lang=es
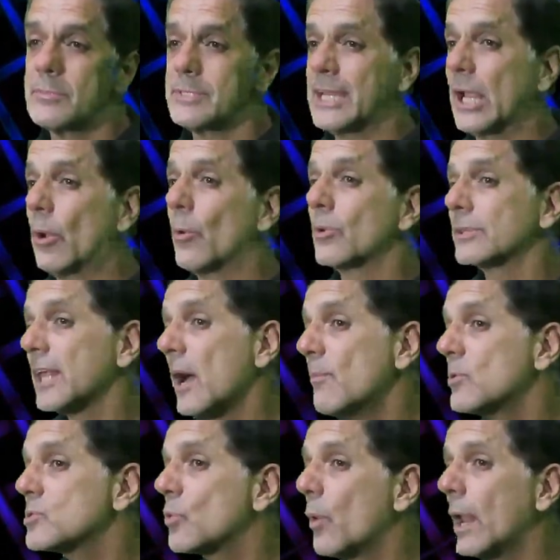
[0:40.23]
Si
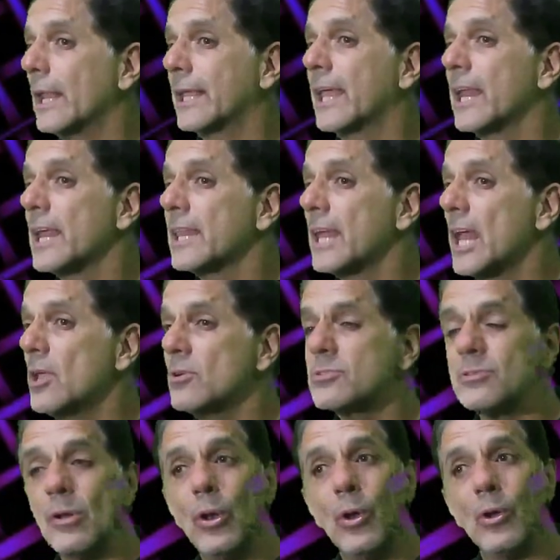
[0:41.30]
cortamos cualquiera de
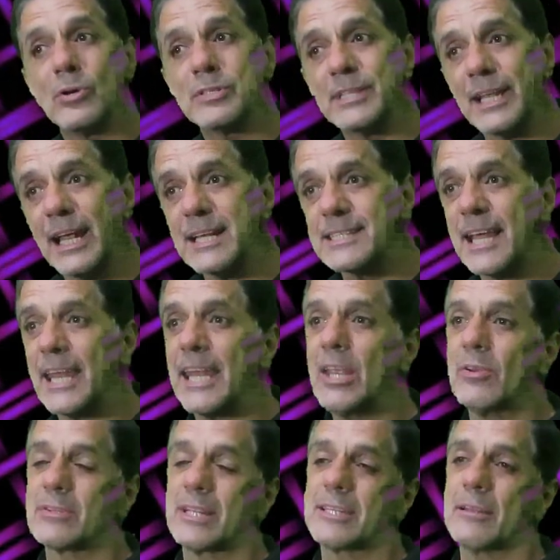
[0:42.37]
ellos, los tres
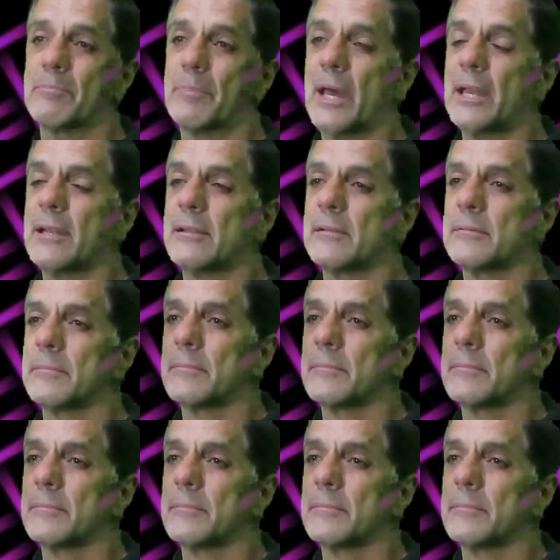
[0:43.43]
anillos se separan.